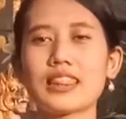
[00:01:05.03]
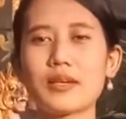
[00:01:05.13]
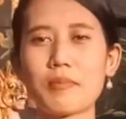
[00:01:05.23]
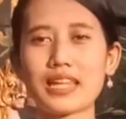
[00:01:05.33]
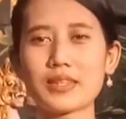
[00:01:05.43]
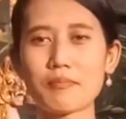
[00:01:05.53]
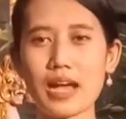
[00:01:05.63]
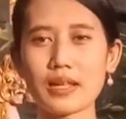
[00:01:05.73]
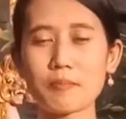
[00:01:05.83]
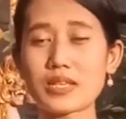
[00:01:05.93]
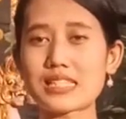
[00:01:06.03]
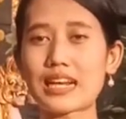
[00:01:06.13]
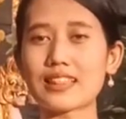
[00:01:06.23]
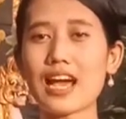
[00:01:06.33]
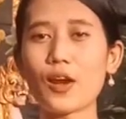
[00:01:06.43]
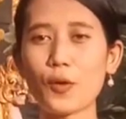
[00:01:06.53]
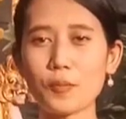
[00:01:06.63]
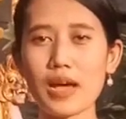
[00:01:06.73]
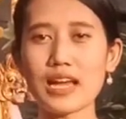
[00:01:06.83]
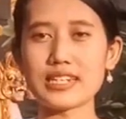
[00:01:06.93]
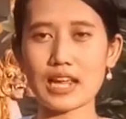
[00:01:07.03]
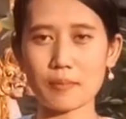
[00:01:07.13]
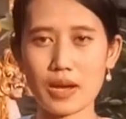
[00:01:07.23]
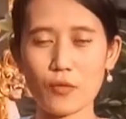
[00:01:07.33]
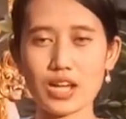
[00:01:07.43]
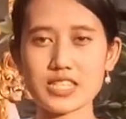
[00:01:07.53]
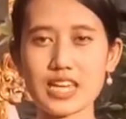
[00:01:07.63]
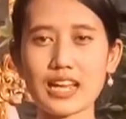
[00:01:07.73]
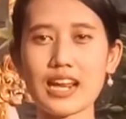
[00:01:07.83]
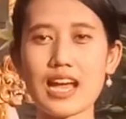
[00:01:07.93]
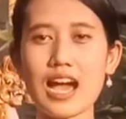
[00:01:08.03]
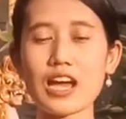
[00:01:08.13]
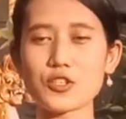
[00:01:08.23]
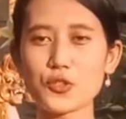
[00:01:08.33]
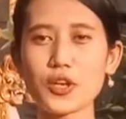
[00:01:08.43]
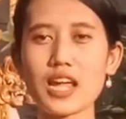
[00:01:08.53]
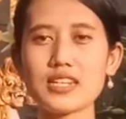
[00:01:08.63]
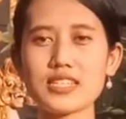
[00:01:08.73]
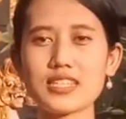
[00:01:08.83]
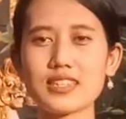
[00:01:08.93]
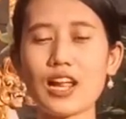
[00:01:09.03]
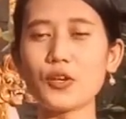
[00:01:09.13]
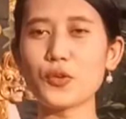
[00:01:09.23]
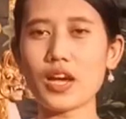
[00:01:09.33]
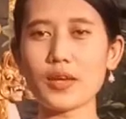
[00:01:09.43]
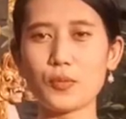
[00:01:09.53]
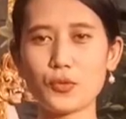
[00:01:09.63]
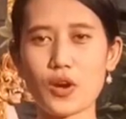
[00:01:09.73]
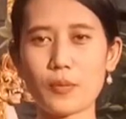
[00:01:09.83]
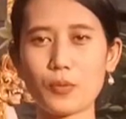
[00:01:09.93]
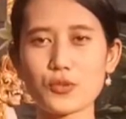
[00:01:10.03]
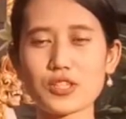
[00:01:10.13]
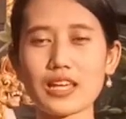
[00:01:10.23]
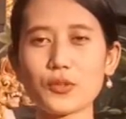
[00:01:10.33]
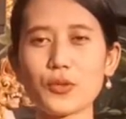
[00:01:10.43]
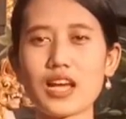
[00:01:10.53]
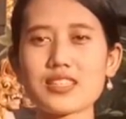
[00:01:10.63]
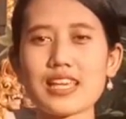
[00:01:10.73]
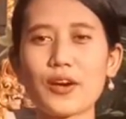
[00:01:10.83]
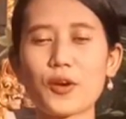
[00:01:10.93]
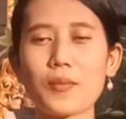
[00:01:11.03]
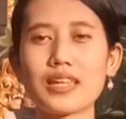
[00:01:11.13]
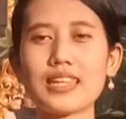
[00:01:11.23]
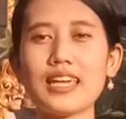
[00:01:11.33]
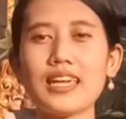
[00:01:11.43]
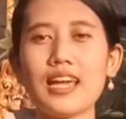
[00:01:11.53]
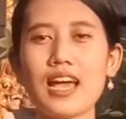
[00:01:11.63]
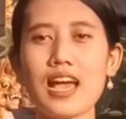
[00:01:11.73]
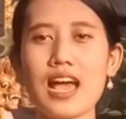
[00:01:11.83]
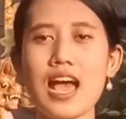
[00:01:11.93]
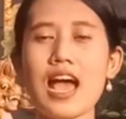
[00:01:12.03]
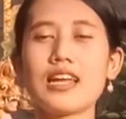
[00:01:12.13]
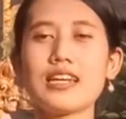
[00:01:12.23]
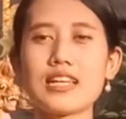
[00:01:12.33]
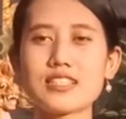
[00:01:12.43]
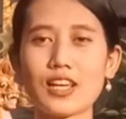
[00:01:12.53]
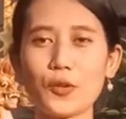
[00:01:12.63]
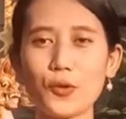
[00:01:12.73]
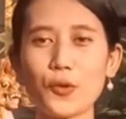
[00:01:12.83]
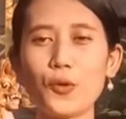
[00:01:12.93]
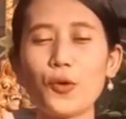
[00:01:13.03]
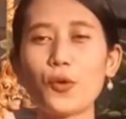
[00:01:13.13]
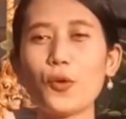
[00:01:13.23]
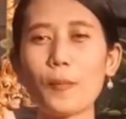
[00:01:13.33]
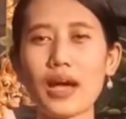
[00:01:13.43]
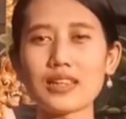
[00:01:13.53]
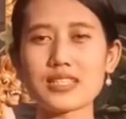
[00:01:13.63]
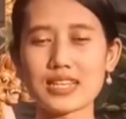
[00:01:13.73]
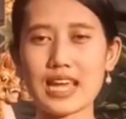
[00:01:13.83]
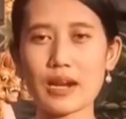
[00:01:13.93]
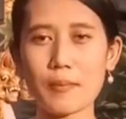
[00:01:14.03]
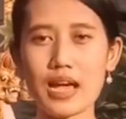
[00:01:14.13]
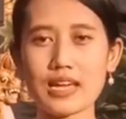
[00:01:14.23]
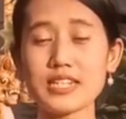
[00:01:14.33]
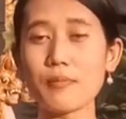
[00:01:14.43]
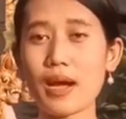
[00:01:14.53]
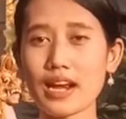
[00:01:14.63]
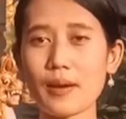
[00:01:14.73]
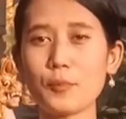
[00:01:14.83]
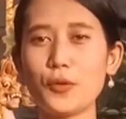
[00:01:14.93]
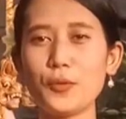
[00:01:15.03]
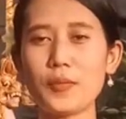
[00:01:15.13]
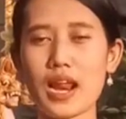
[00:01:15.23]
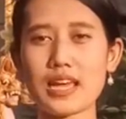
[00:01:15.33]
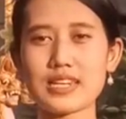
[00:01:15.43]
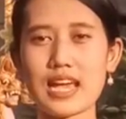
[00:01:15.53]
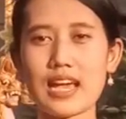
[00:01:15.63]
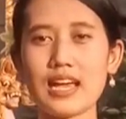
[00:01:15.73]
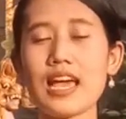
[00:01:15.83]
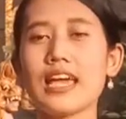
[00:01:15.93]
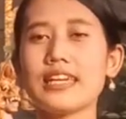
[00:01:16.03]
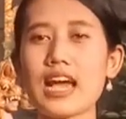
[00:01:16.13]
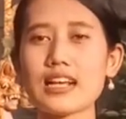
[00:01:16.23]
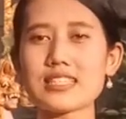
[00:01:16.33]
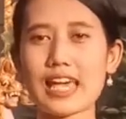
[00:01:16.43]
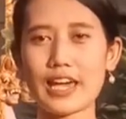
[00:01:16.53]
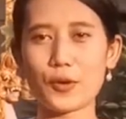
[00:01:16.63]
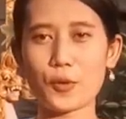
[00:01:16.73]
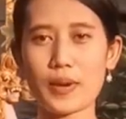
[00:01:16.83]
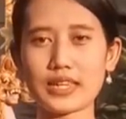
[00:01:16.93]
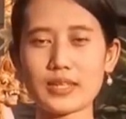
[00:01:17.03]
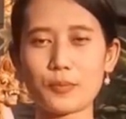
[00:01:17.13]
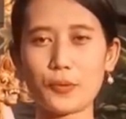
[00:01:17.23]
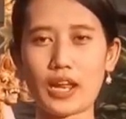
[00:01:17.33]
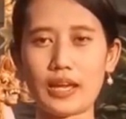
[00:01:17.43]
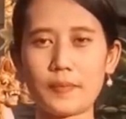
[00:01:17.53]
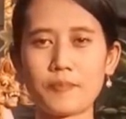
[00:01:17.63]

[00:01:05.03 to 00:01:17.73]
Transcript: teman-teman peserta Lomba Dharma Wacana Arjuna Digital 2021 yang saya hormati, dan seluruh umat sedharma dimanapun berada yang saya hormati pula.